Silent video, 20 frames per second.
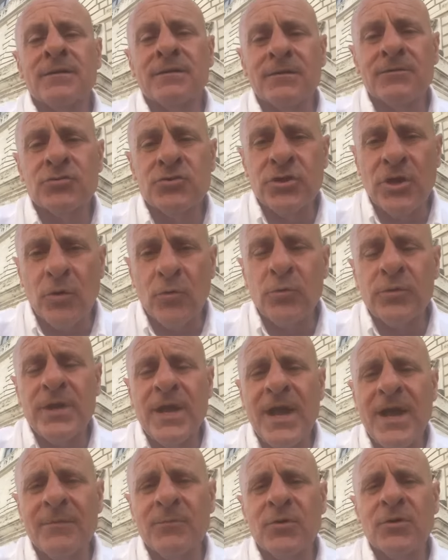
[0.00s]
ci
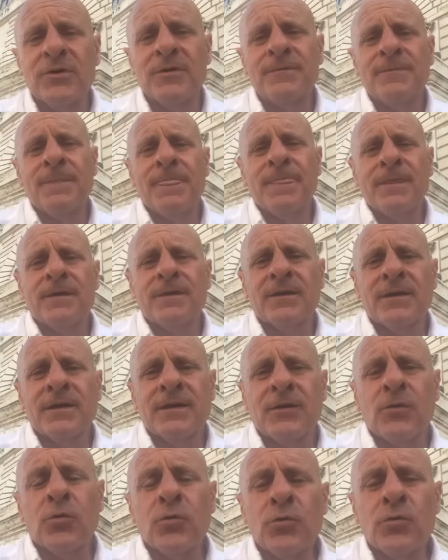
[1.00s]
auguriamo
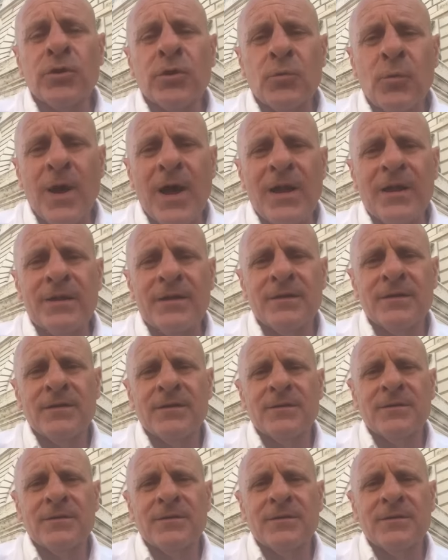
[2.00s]
che coloro i quali